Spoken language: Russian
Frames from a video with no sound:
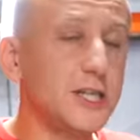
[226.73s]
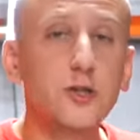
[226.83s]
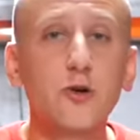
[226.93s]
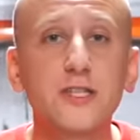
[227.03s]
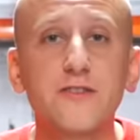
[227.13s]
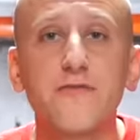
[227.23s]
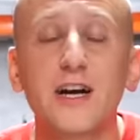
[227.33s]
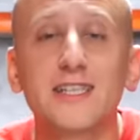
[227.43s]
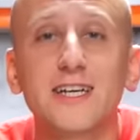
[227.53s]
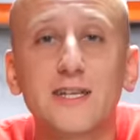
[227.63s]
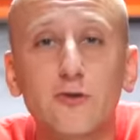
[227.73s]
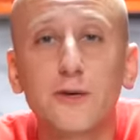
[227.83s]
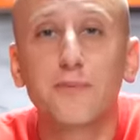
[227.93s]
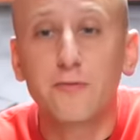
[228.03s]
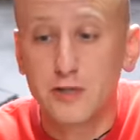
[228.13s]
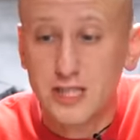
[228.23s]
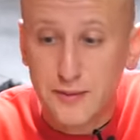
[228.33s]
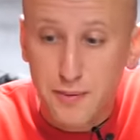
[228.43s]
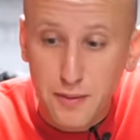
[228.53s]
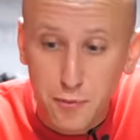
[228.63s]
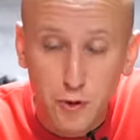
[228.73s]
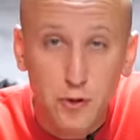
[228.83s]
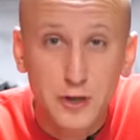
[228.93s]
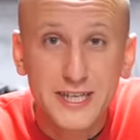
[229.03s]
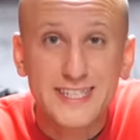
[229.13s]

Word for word: Еще один фактор, который приводит к пробою